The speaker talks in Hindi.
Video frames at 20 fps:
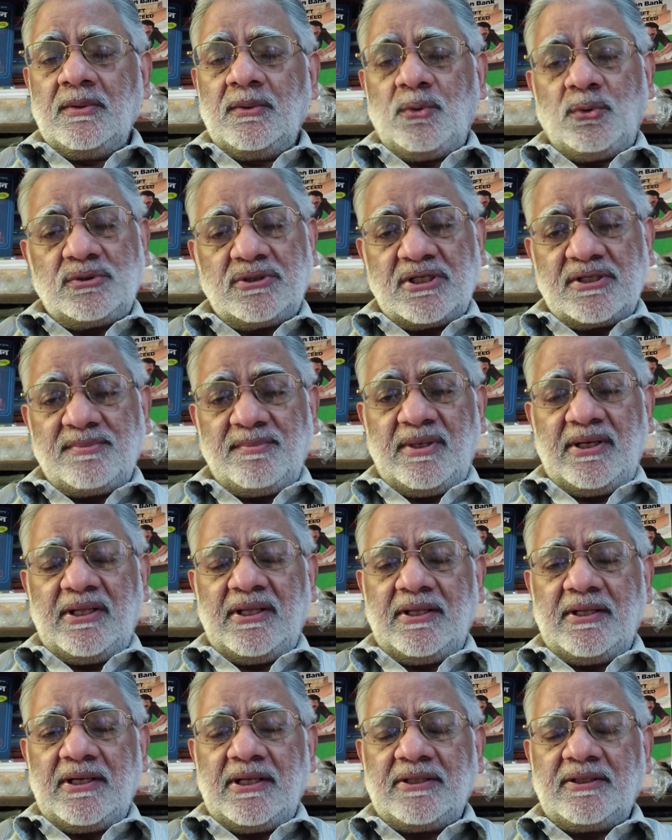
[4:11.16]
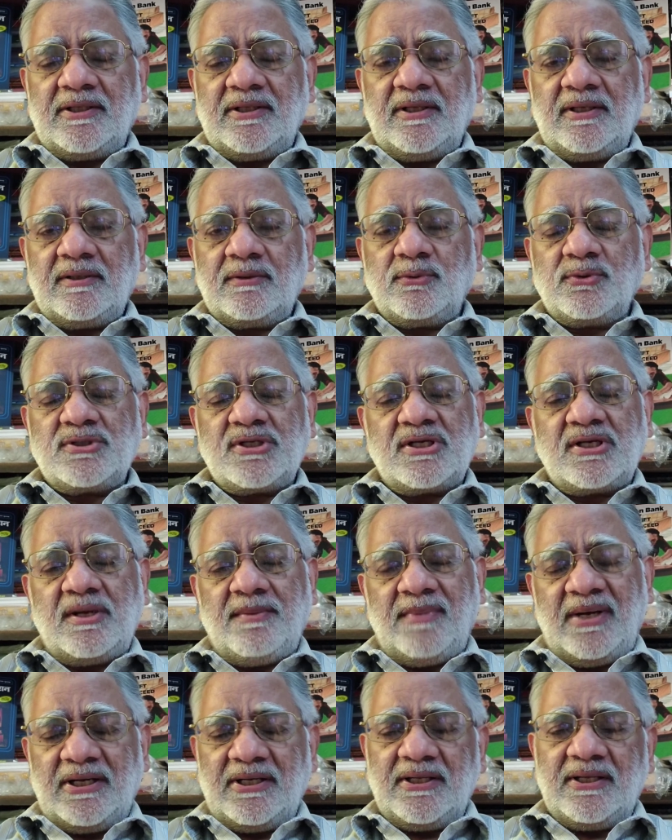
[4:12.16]
कोशिश मेरी ये रहती है कोशिश
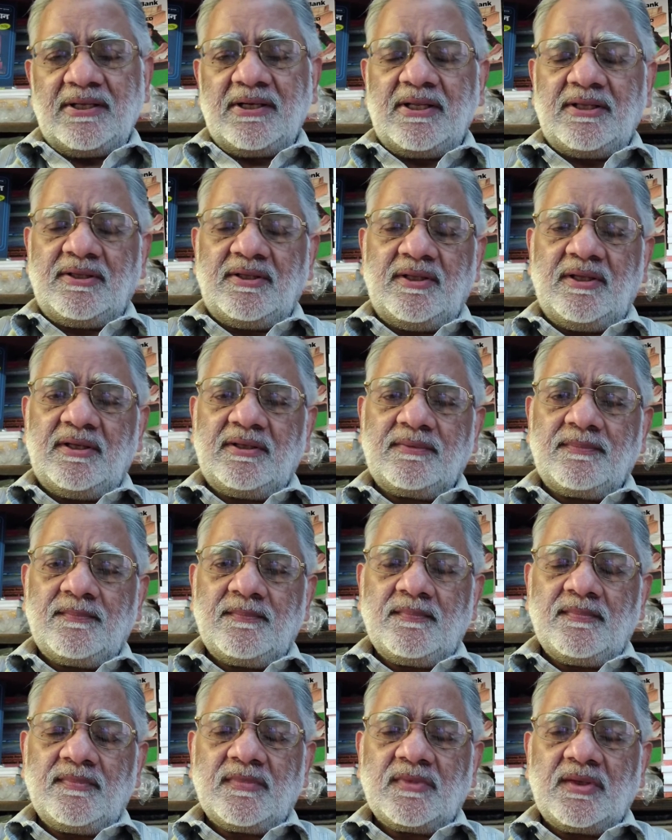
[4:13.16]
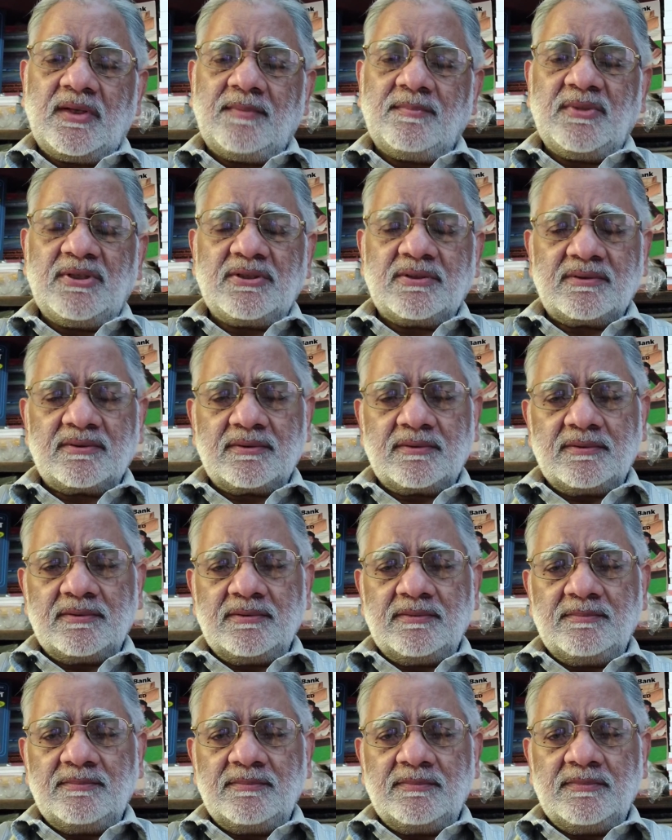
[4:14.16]
हमारी ये रहती है हमने
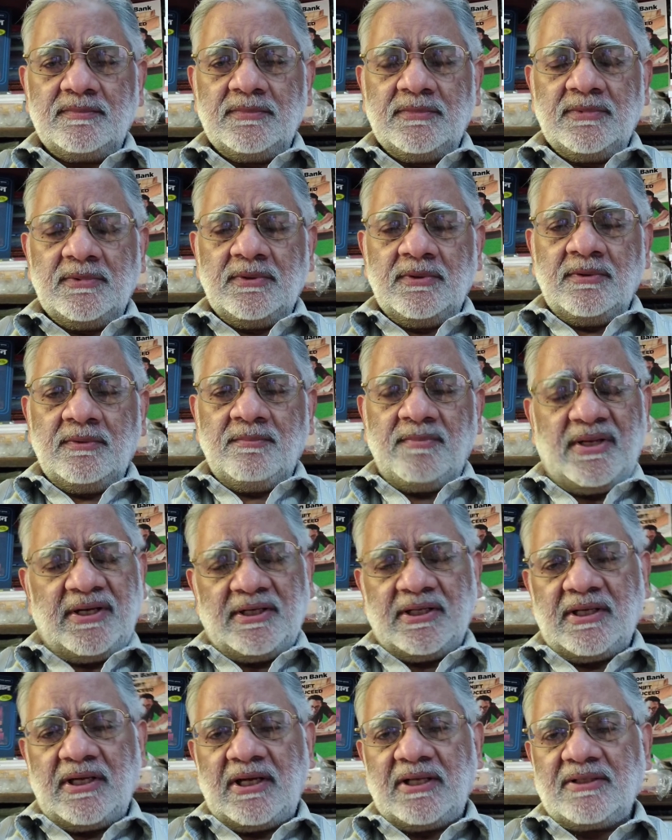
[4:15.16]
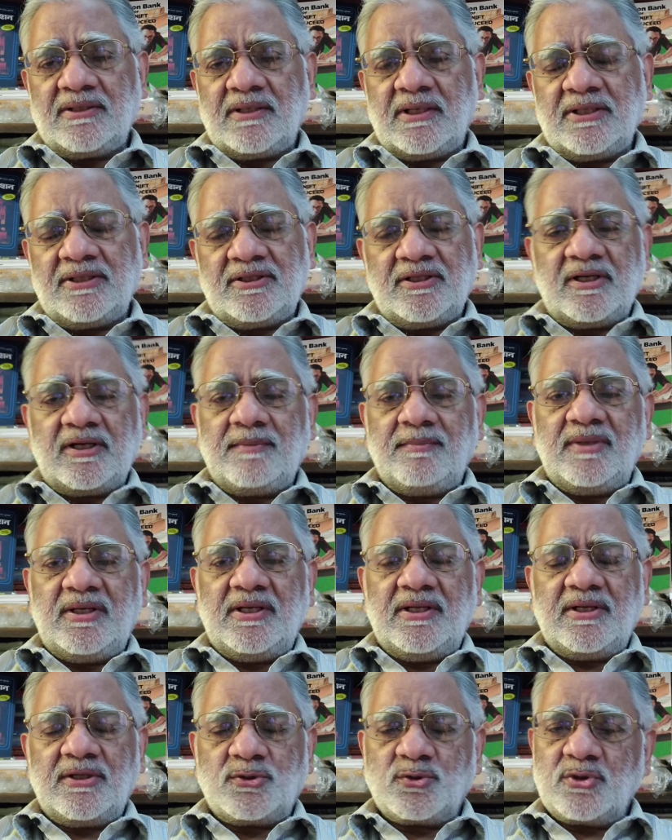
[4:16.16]
मैंने आदित्य कमल
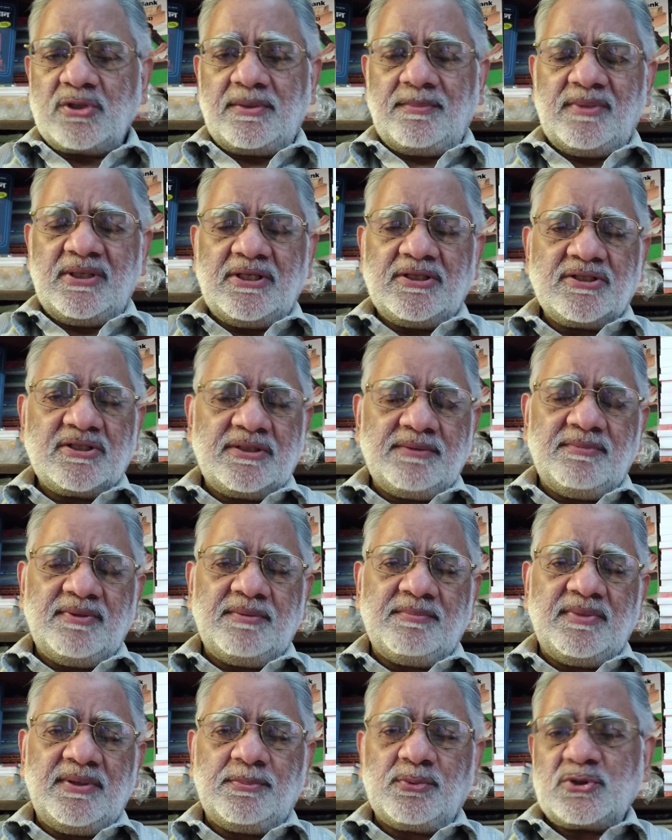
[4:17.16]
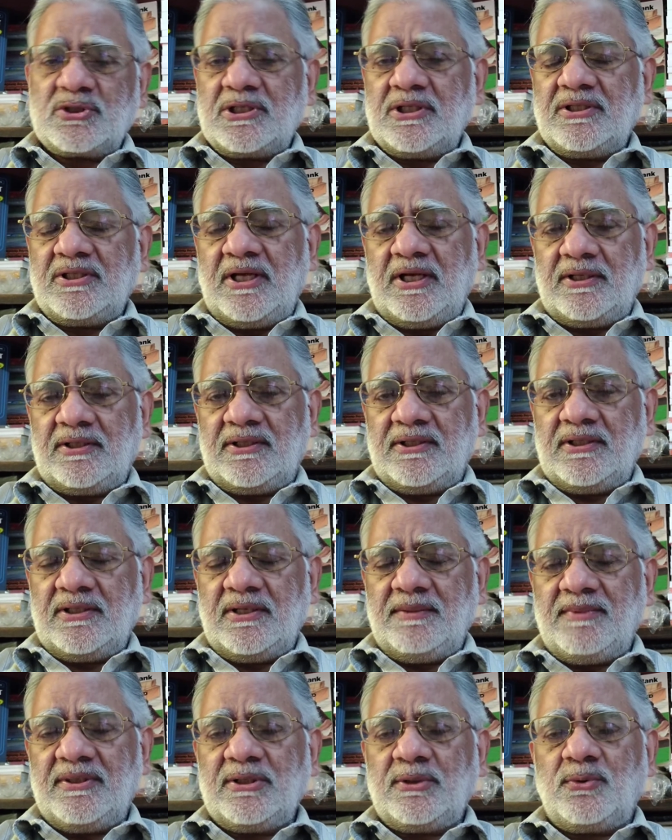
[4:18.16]
ने अर्जुन कमल ने जितनी भी हमने पुस्तकें तैयार की हैं
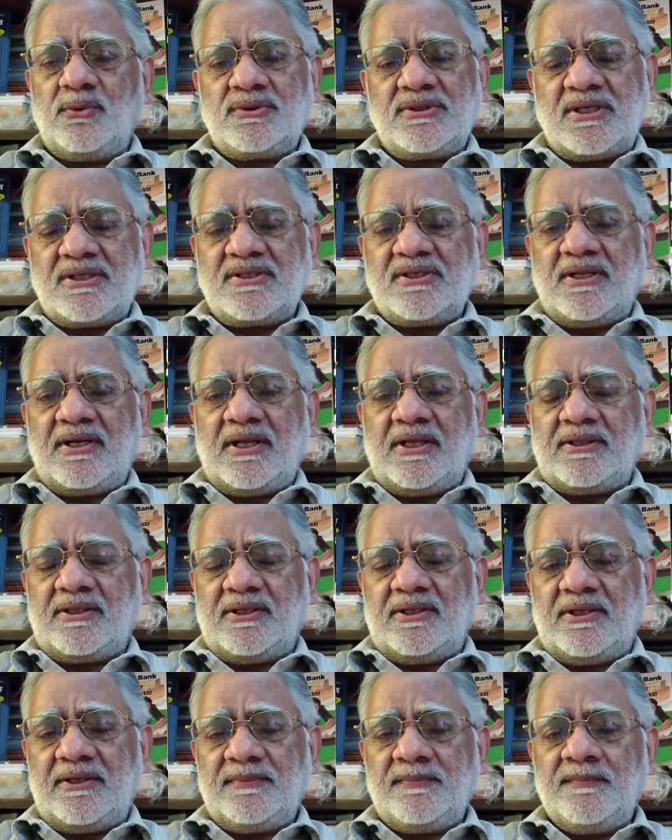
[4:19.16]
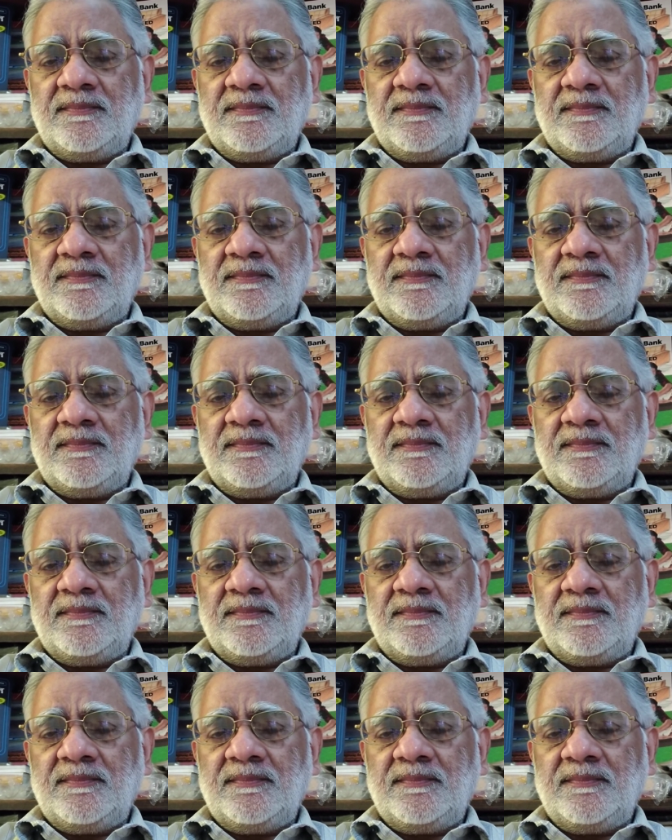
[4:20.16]
हमारी कोशिश ये रहती है